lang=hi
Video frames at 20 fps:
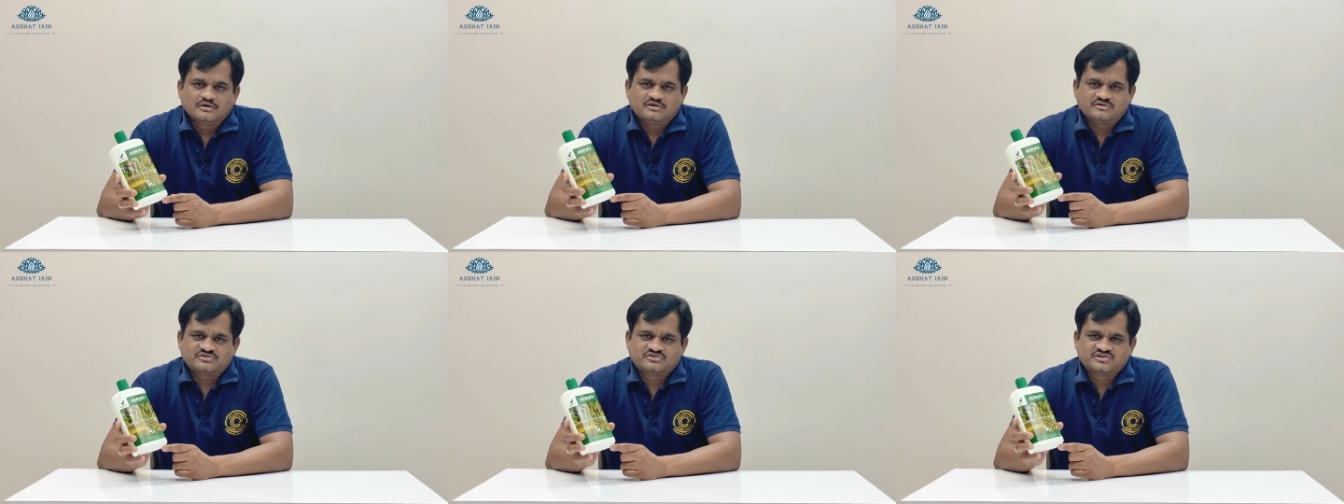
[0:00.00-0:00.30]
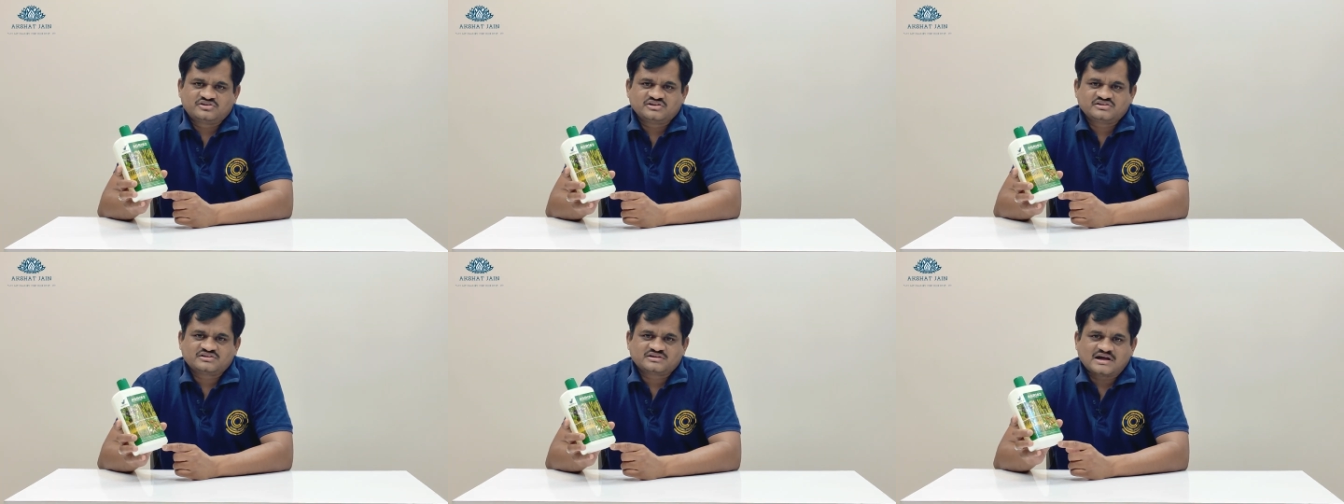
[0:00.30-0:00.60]
और
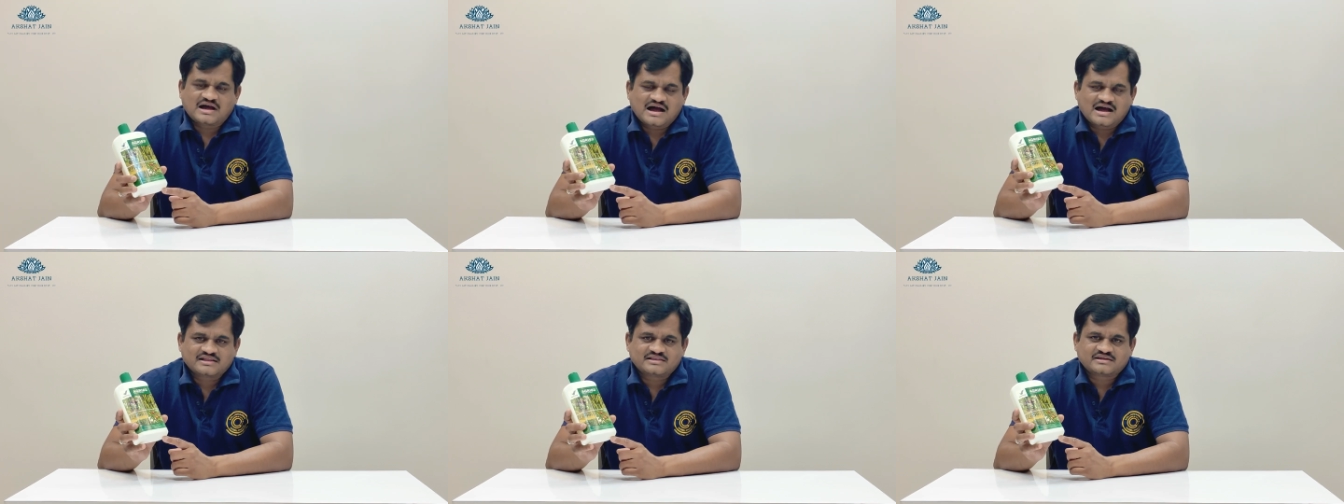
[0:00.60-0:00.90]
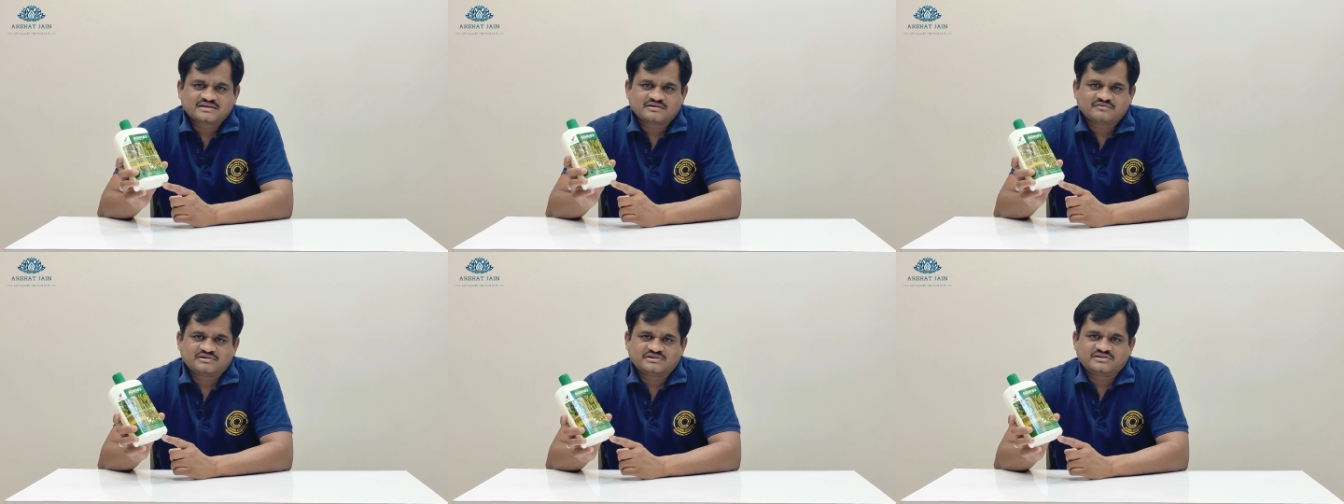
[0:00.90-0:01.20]
जिस
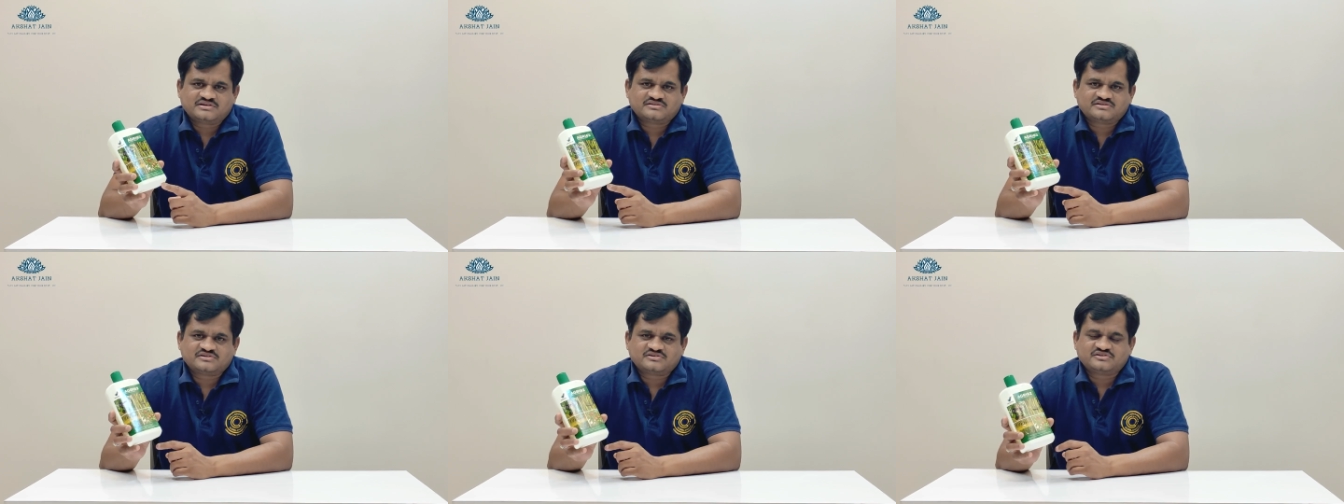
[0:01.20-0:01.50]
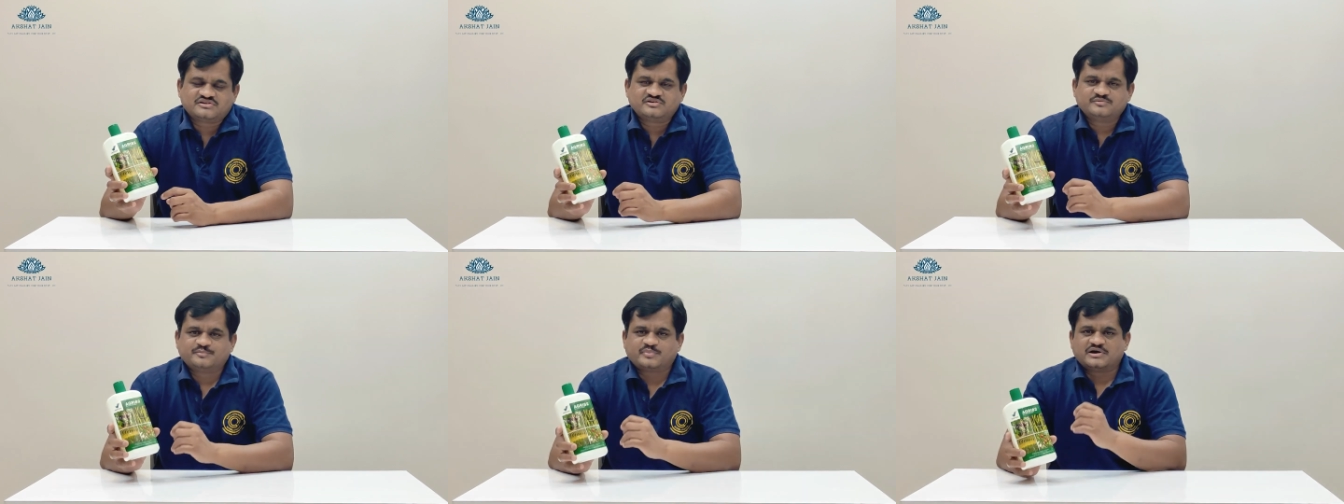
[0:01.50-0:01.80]
खाद की वजह से
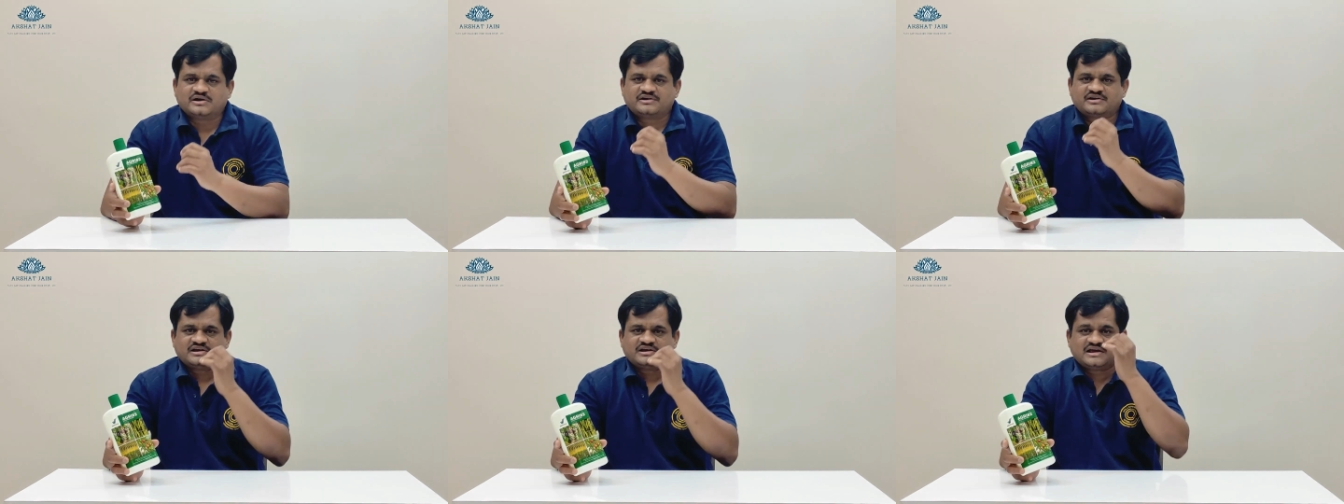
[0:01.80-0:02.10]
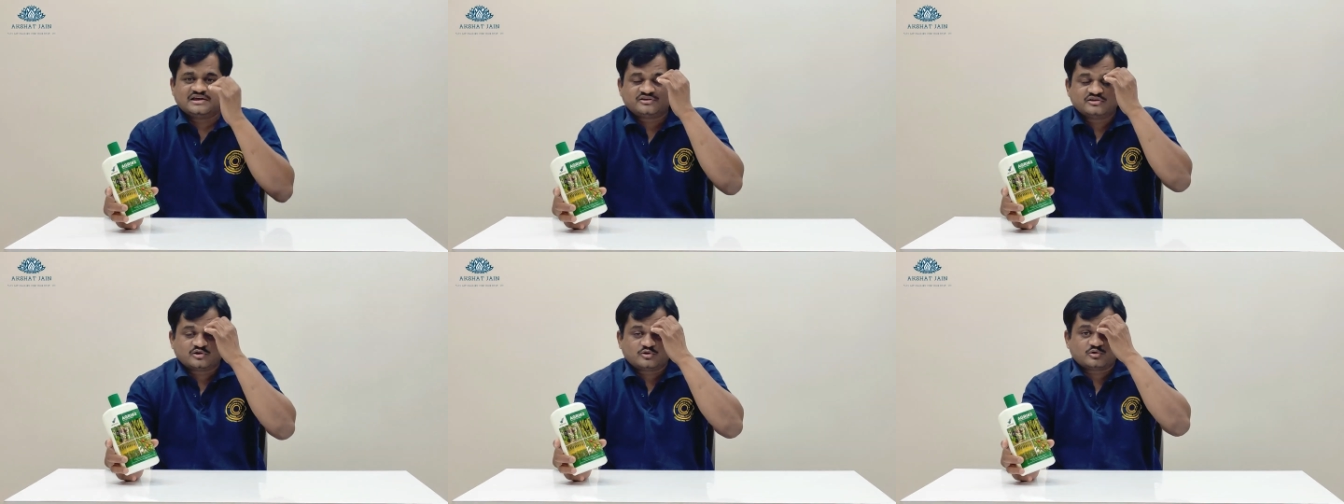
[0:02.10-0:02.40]
जिन
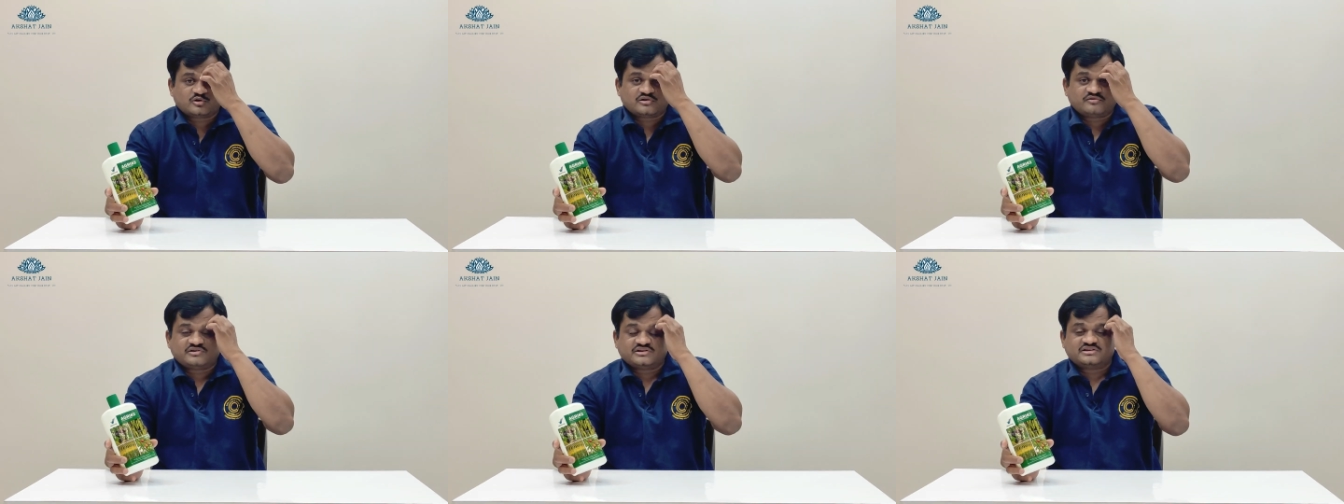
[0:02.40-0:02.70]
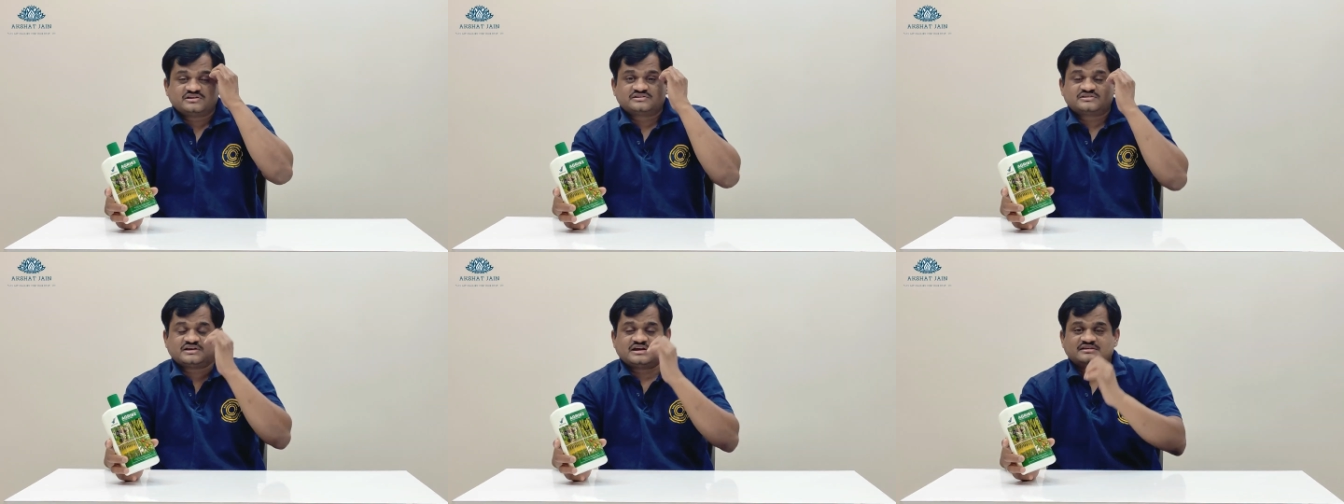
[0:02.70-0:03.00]
फर्टिलाइज़रों की
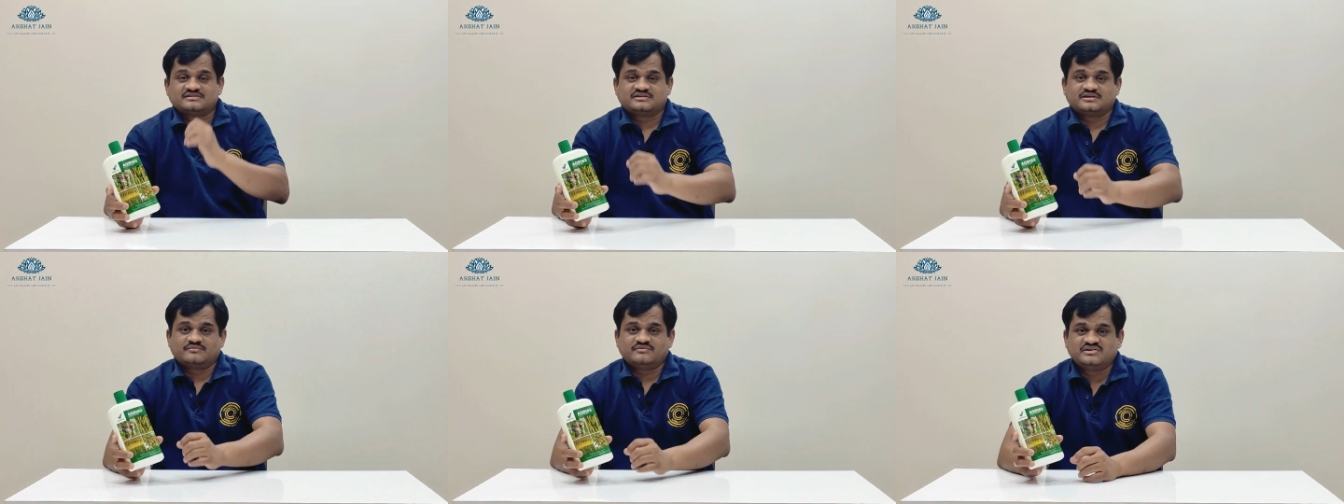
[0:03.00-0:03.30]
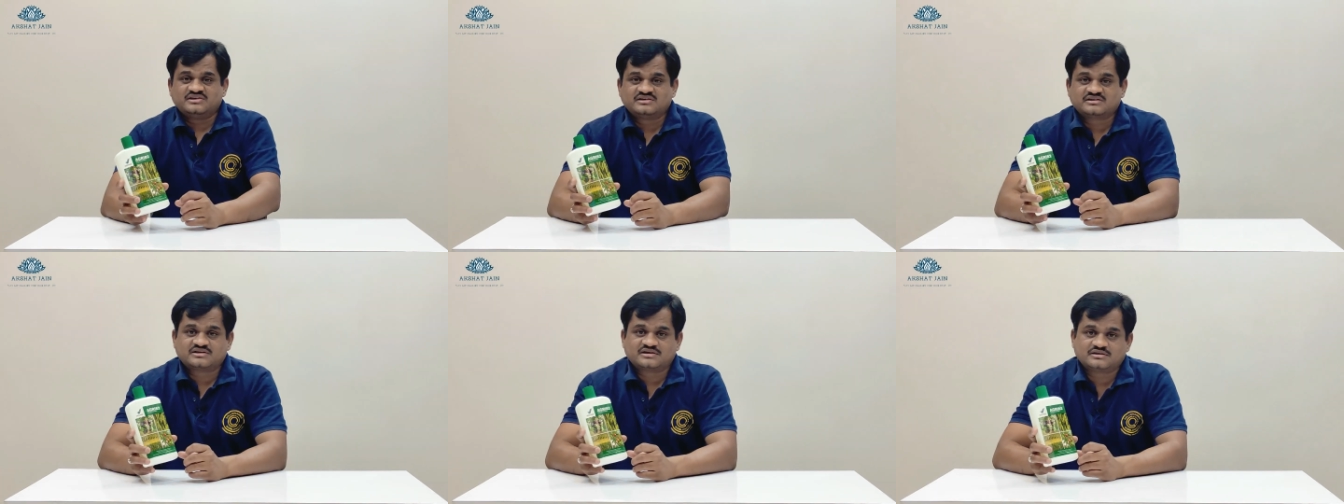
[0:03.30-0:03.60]
वजह से आज
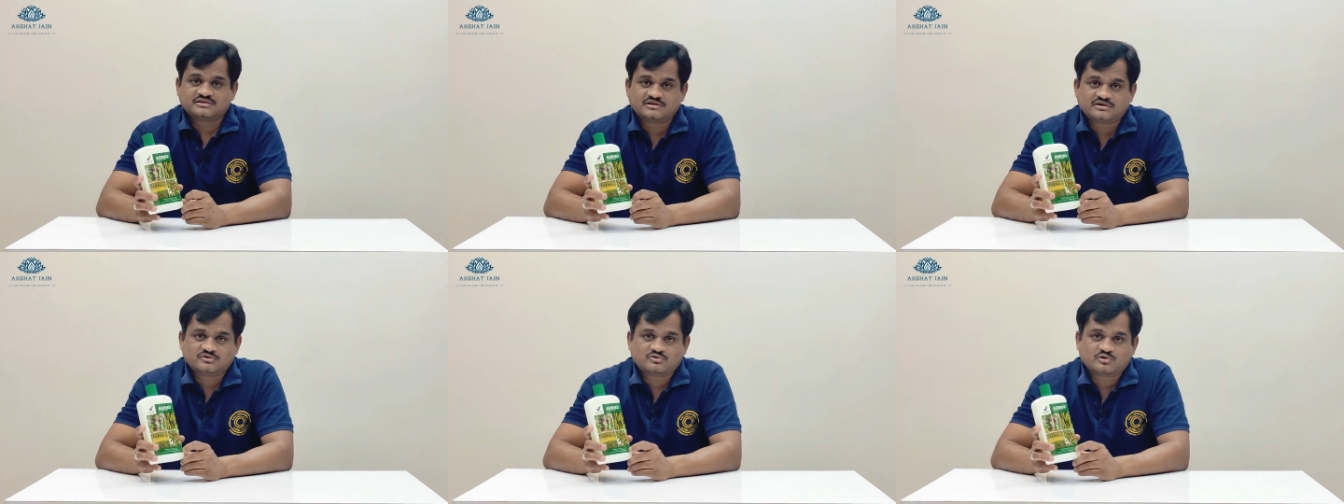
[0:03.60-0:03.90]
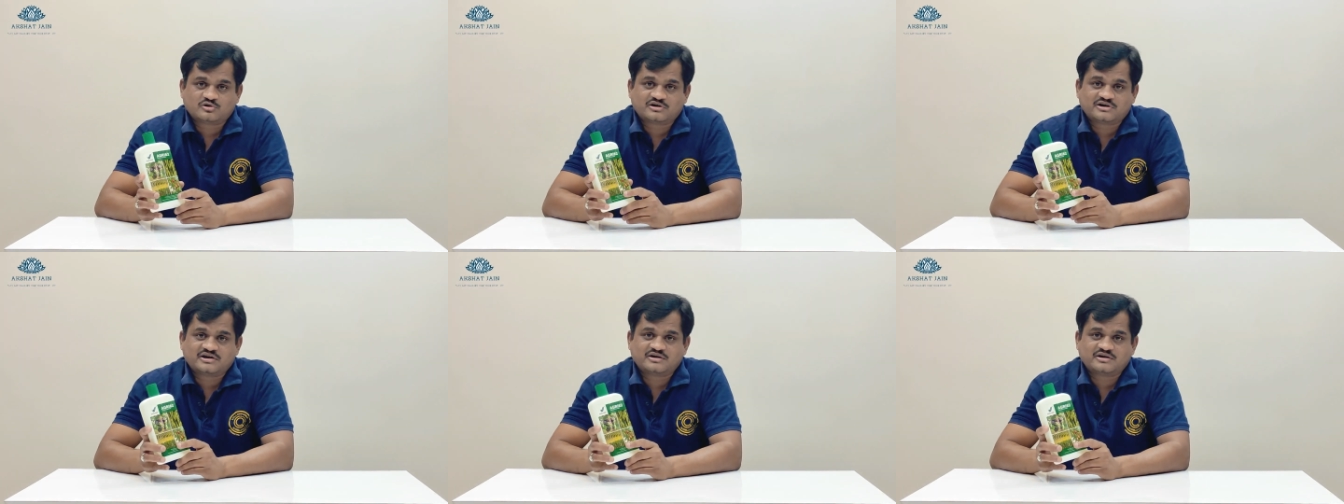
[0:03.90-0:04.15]
ज़मीन के अंदर जो